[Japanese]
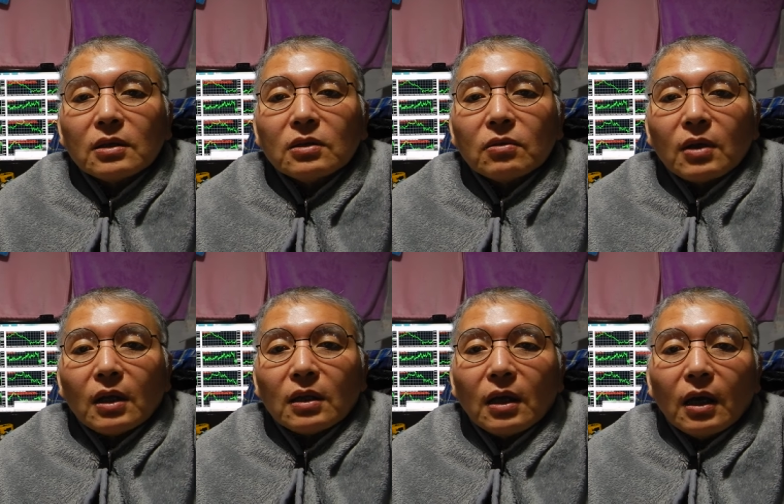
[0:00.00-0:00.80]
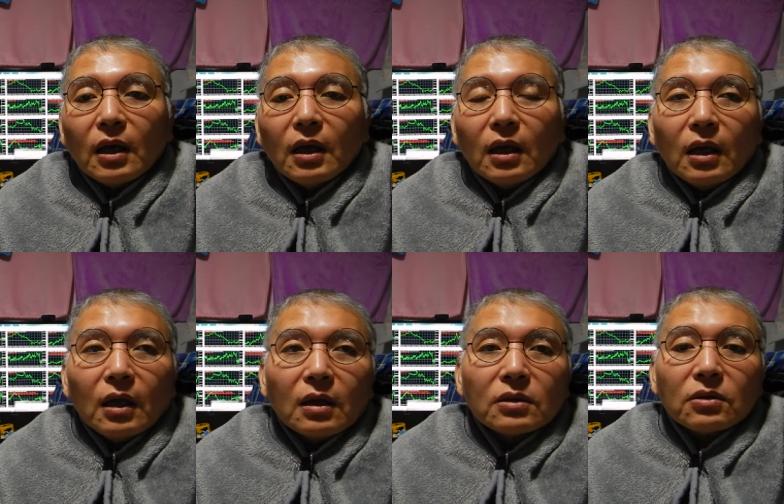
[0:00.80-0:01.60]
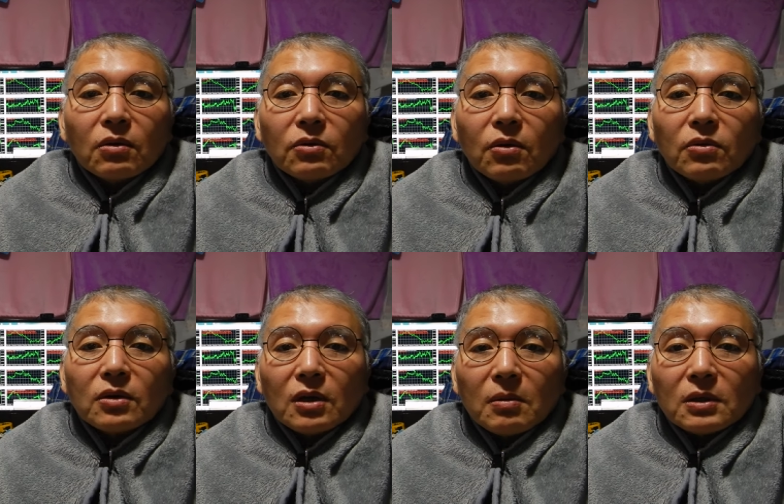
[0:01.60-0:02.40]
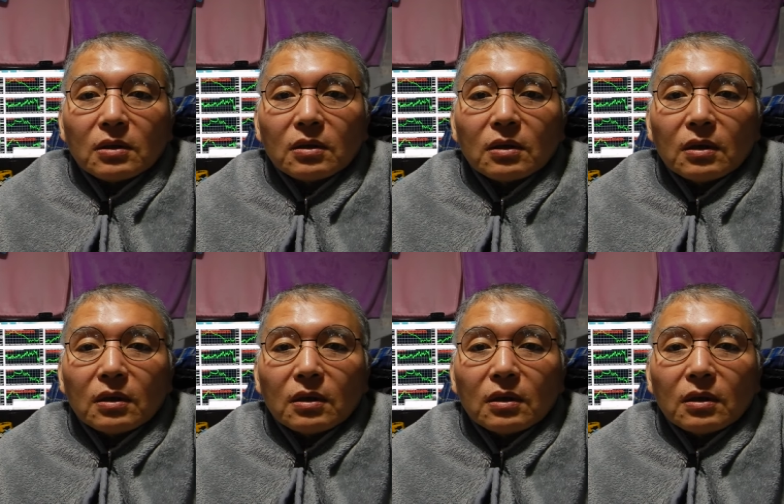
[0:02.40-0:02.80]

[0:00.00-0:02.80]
知能なんで、相当遅れてます。